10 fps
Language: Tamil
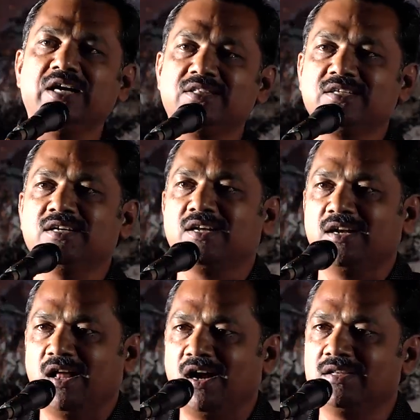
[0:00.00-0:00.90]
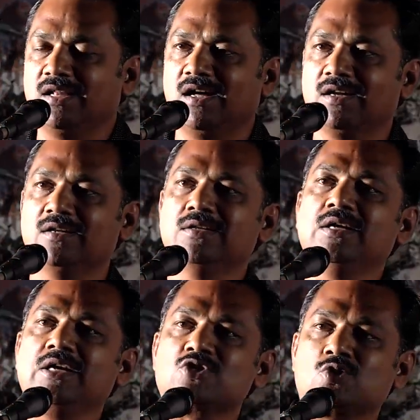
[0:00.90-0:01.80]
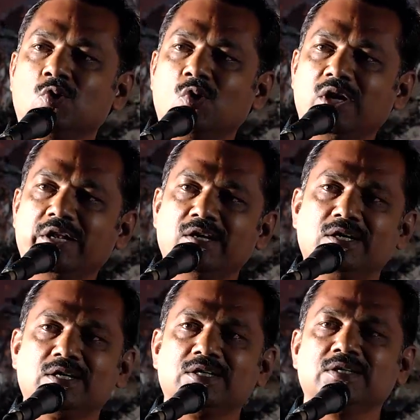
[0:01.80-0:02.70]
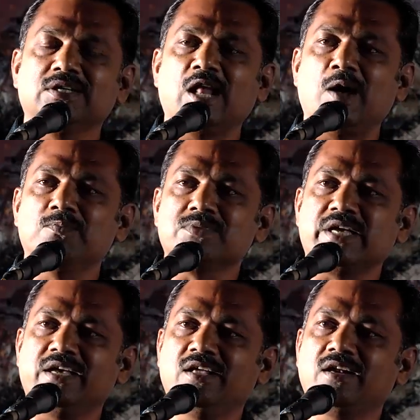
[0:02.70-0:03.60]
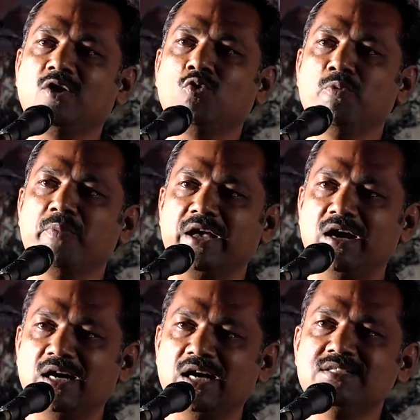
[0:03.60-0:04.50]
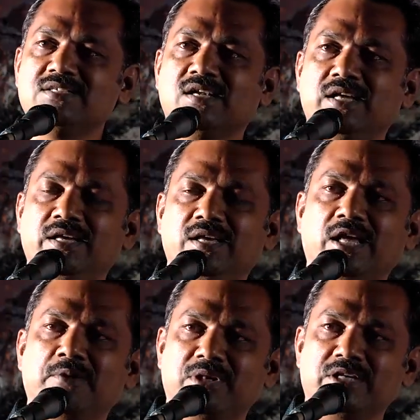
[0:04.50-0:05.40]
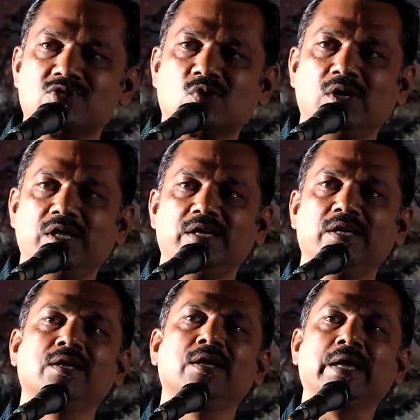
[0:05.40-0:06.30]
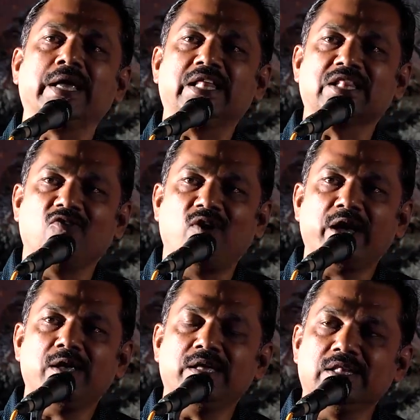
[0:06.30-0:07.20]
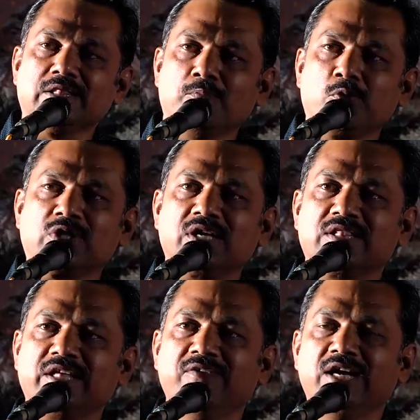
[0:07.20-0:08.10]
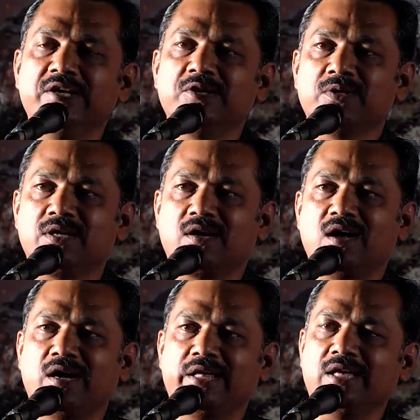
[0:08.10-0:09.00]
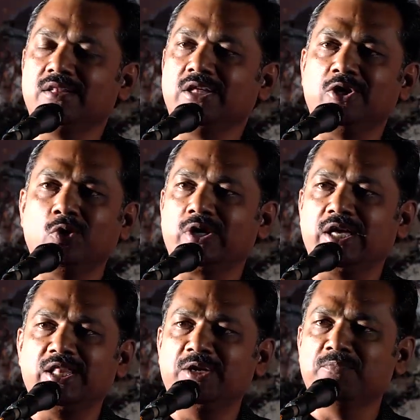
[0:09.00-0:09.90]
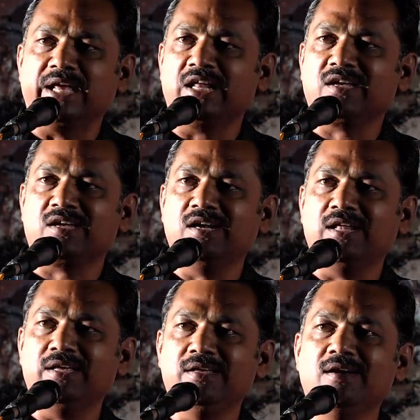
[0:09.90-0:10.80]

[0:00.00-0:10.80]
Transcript: வீழ்த்துகின்ற நாள்தான் ஸ்னோலினுக்கு நாம் செய்கின்ற உண்மையான அஞ்சலி என்பதை சொல்லி இந்த வாய் இந்த புத்தகத்தை வெளியிடுவதற்கான எந்த யோகியதையும் எனக்கு இல்லை